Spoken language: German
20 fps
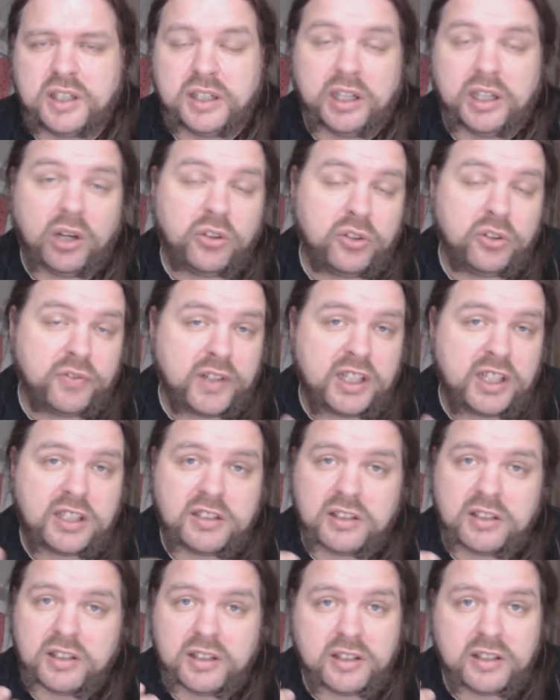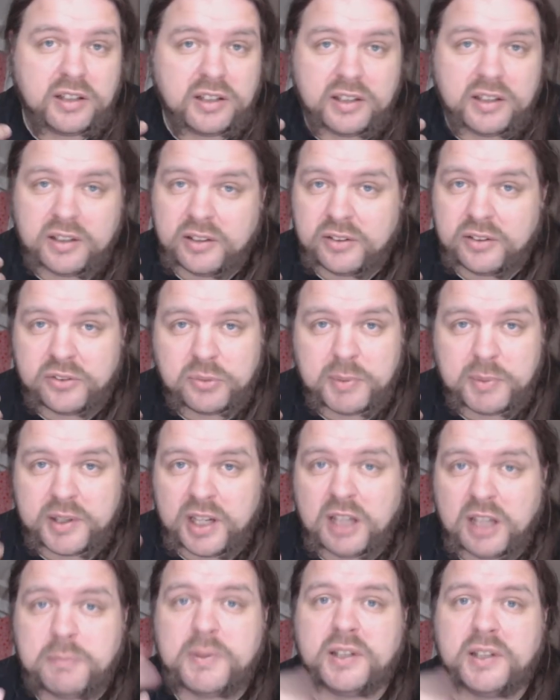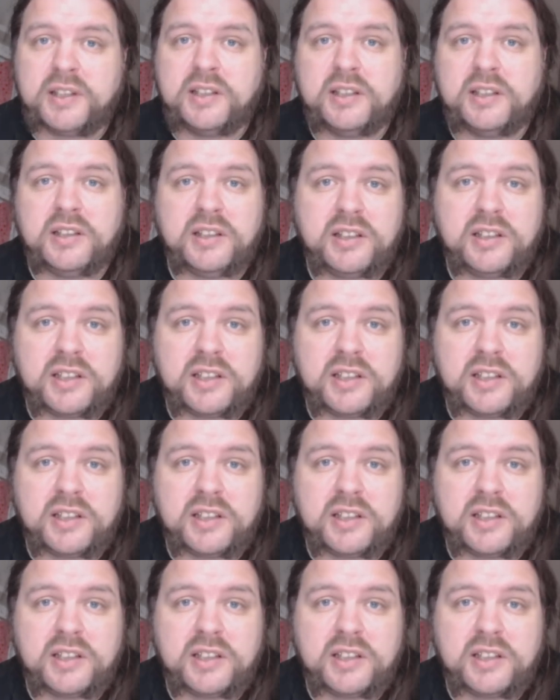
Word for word: Genauso, wenn ich äh, zu meinen Nachbarn gehe,